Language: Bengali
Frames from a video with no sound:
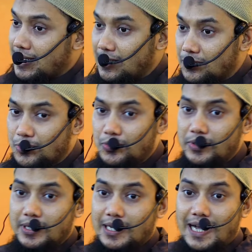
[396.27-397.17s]
কিন্তু
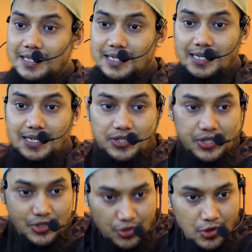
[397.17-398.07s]
কাজ এখানে
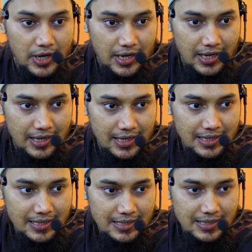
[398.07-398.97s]
শেষ নয়
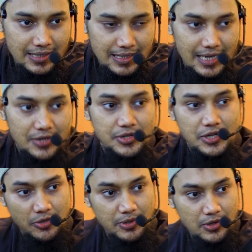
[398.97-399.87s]
কাজ
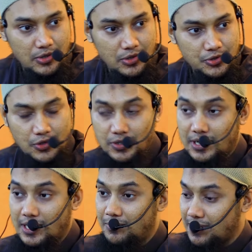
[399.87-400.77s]
শেষ হবে কখন যখন
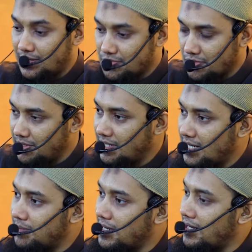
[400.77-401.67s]
আল্লাহ পাকের জমিনে
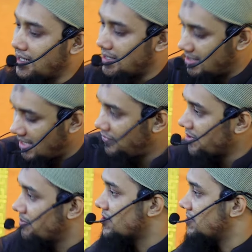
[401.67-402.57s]
আমরা আল্লাহর
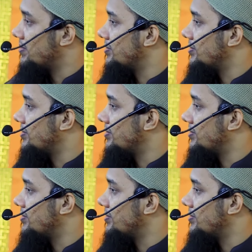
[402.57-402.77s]
খেলাফত বাস্তবায়ন